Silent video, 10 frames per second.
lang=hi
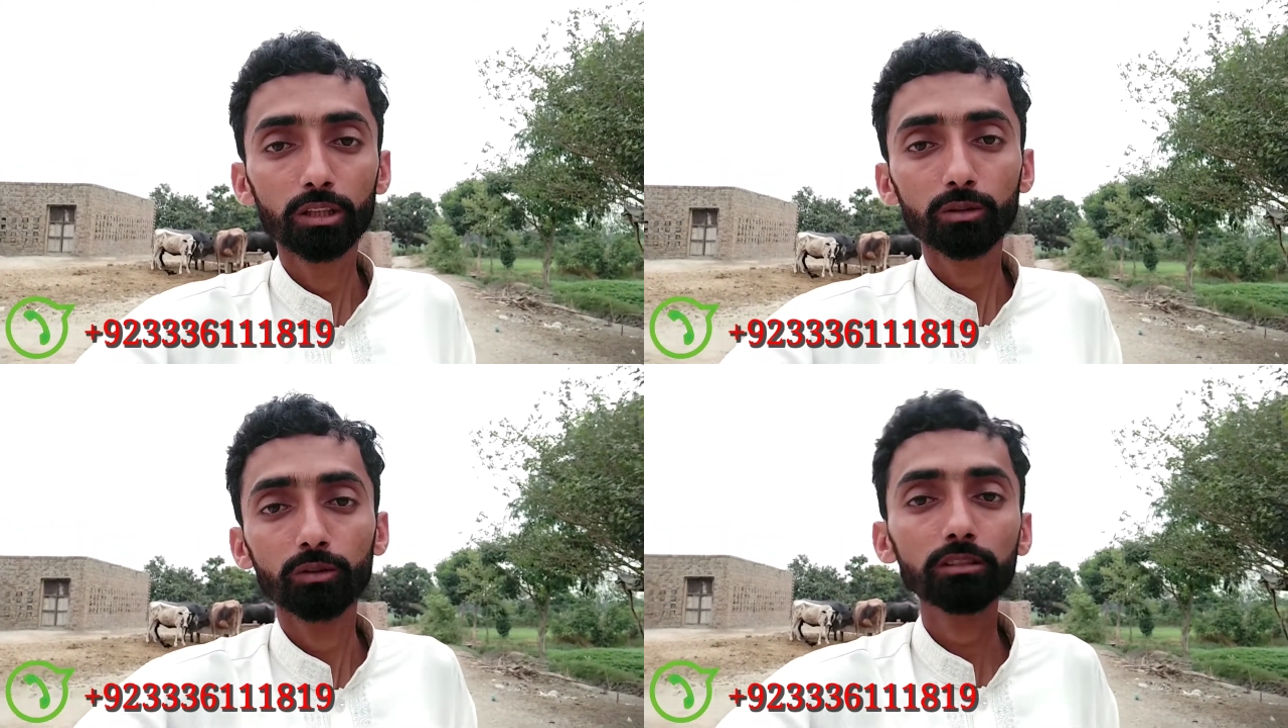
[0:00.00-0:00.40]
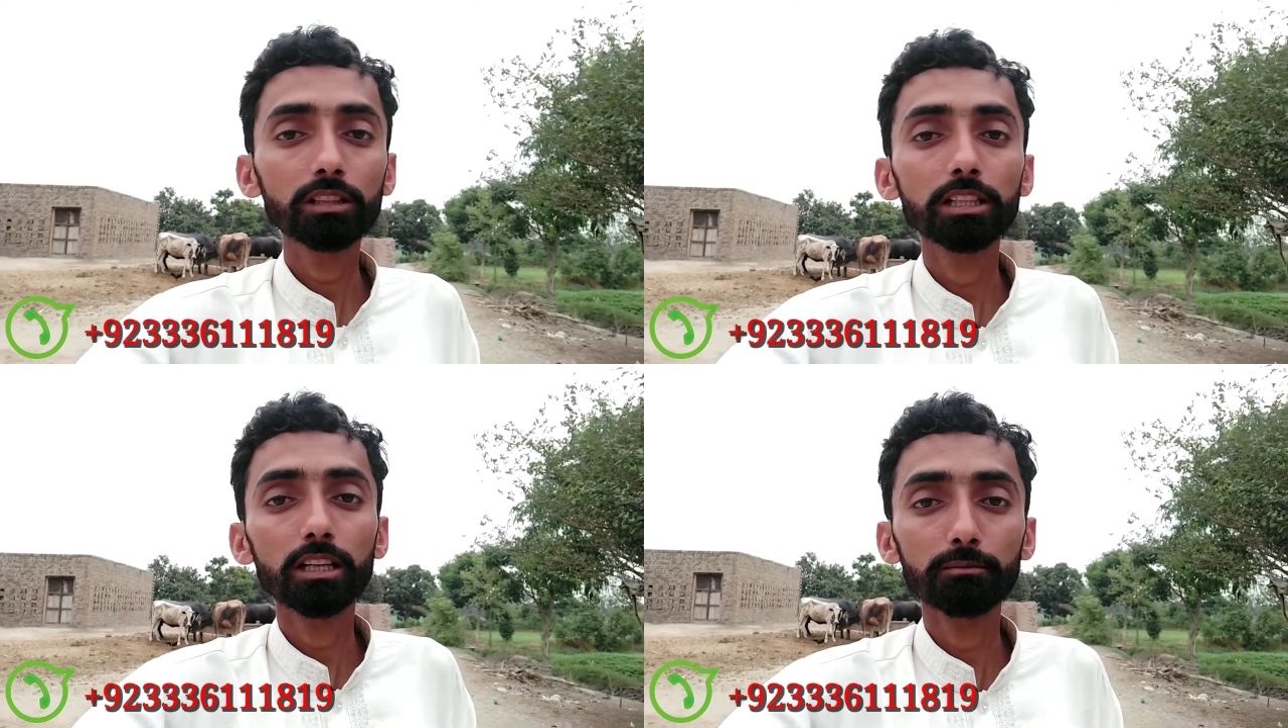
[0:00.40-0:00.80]
तो
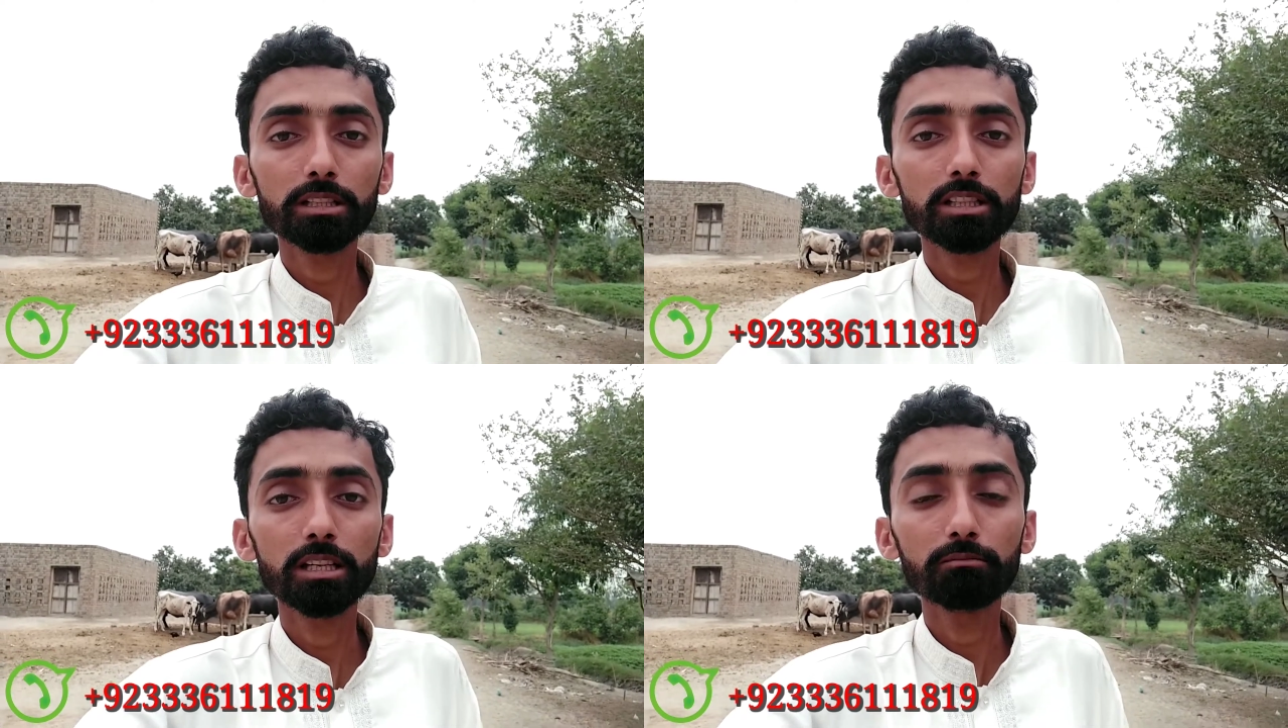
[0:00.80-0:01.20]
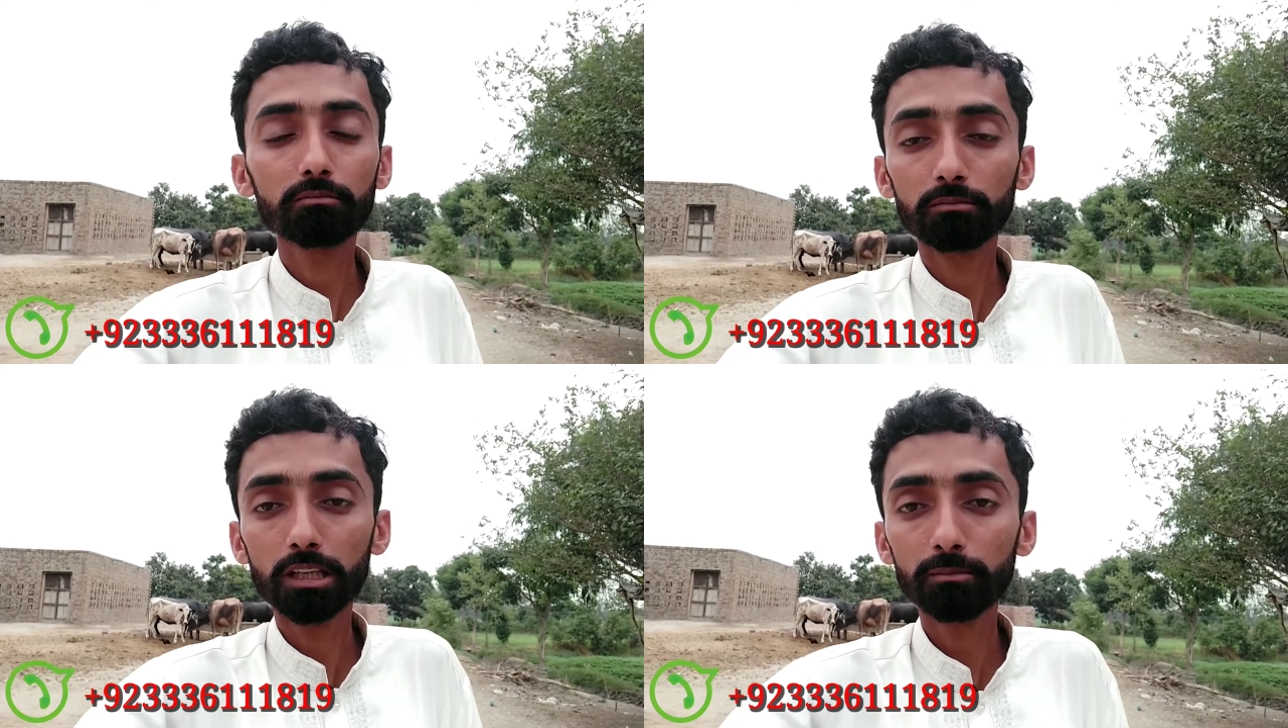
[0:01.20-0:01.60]
इसलिए हमेशा
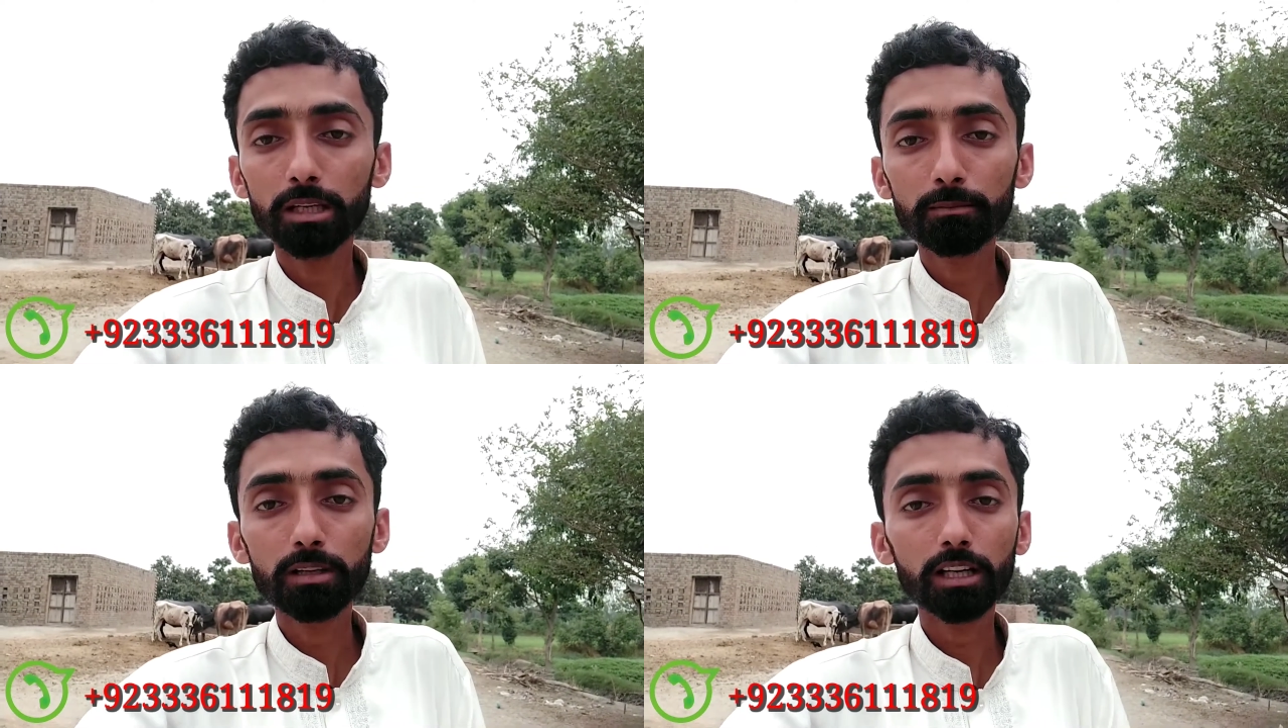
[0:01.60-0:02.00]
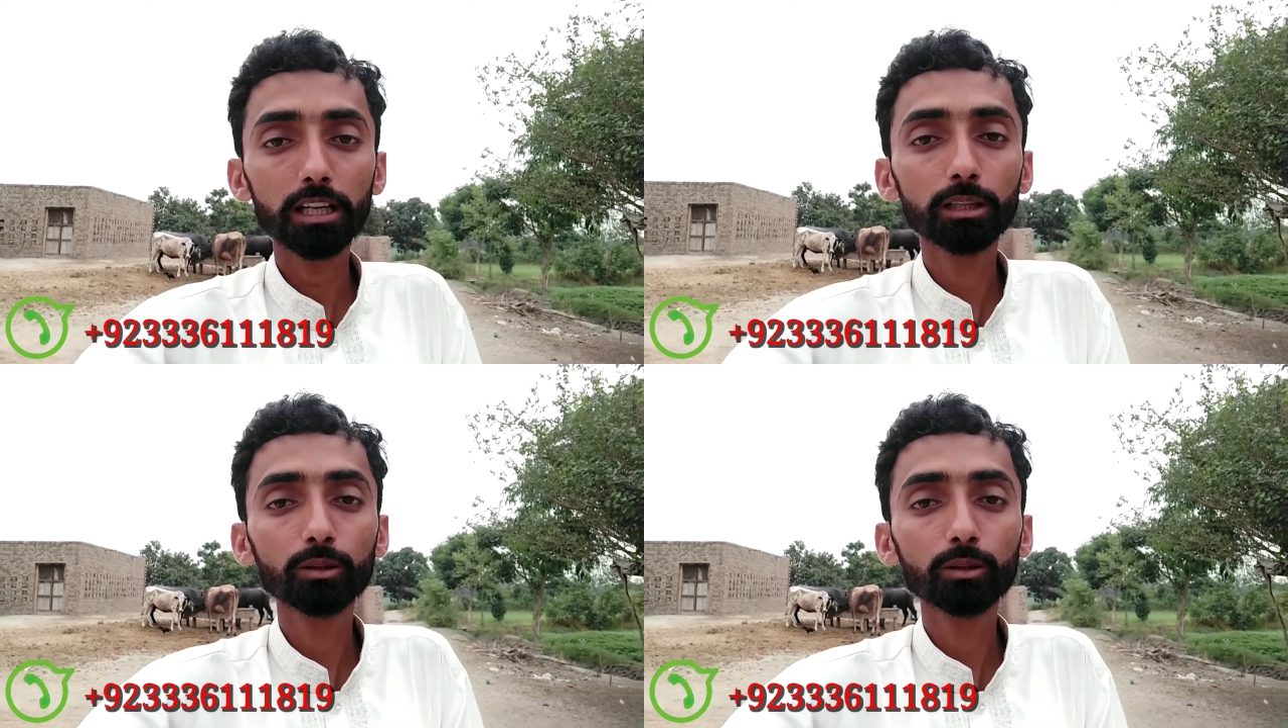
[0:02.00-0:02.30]
माँ बाप का ख्याल